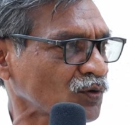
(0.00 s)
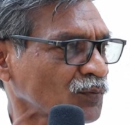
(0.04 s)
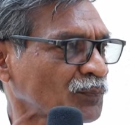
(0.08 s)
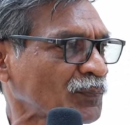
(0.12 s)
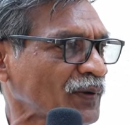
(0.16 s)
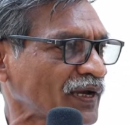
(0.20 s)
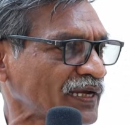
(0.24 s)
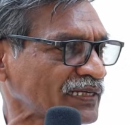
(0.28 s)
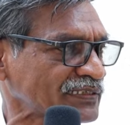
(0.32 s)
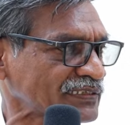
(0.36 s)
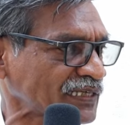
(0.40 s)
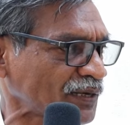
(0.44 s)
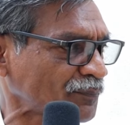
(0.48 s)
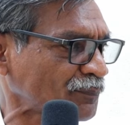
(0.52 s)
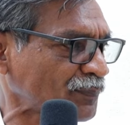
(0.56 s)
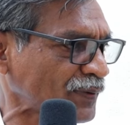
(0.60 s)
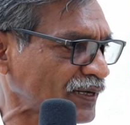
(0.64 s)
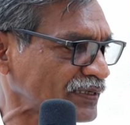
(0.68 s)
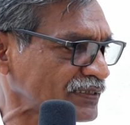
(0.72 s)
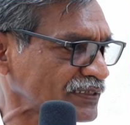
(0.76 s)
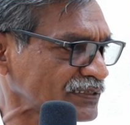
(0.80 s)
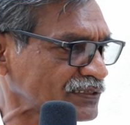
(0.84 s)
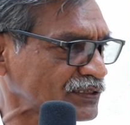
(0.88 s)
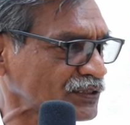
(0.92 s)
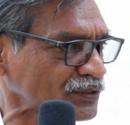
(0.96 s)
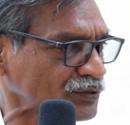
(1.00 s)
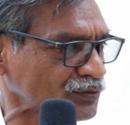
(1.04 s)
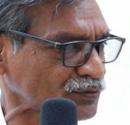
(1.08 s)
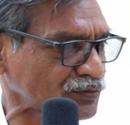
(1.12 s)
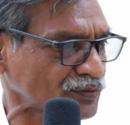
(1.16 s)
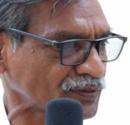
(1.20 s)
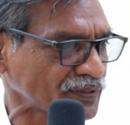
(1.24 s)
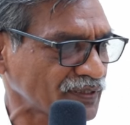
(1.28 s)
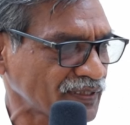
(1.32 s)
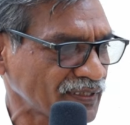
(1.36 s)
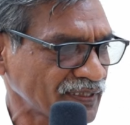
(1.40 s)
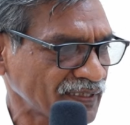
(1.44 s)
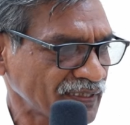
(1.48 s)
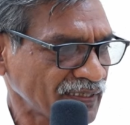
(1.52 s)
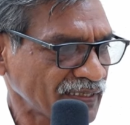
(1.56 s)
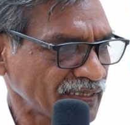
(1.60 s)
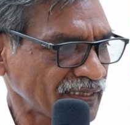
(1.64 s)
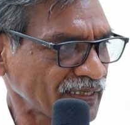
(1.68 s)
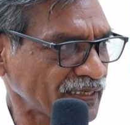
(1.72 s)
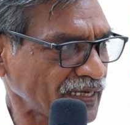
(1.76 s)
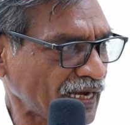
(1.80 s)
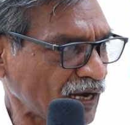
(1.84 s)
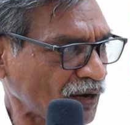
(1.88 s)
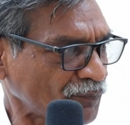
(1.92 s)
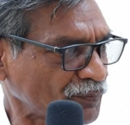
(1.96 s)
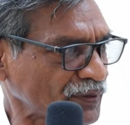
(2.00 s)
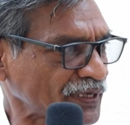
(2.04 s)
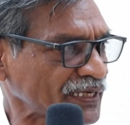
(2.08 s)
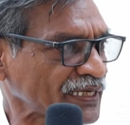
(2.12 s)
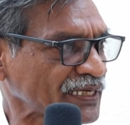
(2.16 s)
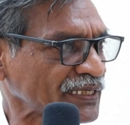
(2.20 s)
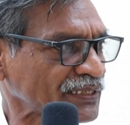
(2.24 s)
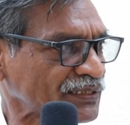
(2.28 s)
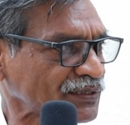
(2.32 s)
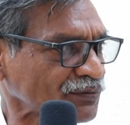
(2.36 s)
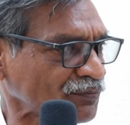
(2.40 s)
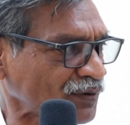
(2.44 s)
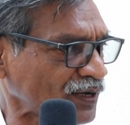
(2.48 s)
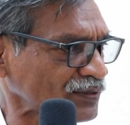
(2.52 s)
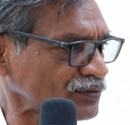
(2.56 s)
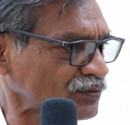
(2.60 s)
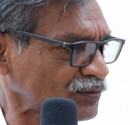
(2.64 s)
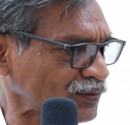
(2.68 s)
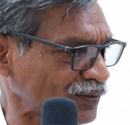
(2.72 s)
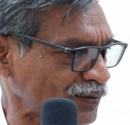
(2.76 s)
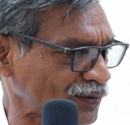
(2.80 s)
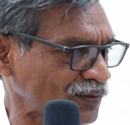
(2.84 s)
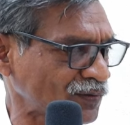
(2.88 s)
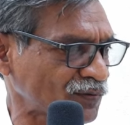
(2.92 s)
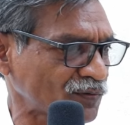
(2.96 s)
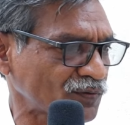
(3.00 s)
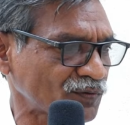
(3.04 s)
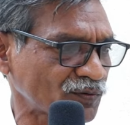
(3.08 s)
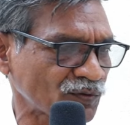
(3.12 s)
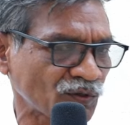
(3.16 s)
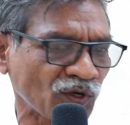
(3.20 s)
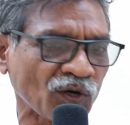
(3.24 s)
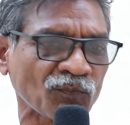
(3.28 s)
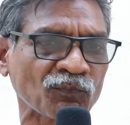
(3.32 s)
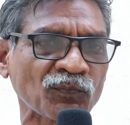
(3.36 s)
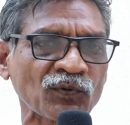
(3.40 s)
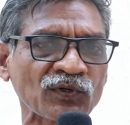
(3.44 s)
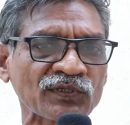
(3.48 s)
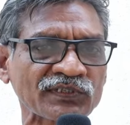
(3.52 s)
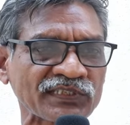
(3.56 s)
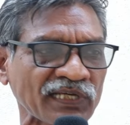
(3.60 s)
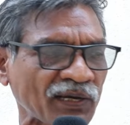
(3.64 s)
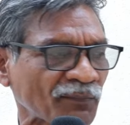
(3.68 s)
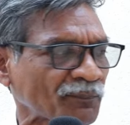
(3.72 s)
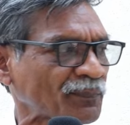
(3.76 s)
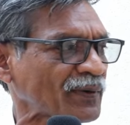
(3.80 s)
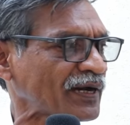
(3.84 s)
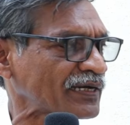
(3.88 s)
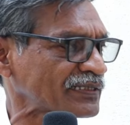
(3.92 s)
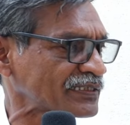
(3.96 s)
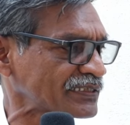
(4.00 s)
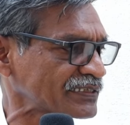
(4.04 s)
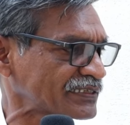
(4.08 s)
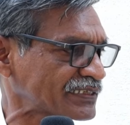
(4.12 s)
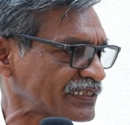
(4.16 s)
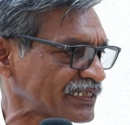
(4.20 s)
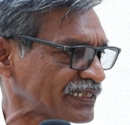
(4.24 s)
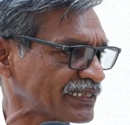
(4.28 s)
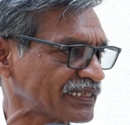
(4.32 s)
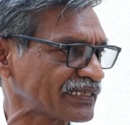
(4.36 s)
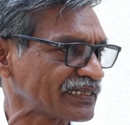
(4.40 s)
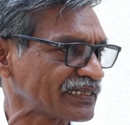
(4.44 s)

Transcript: రూపాయలు సంపాదించి ఏ అవినీతివతో డబ్బులు సంపాదించి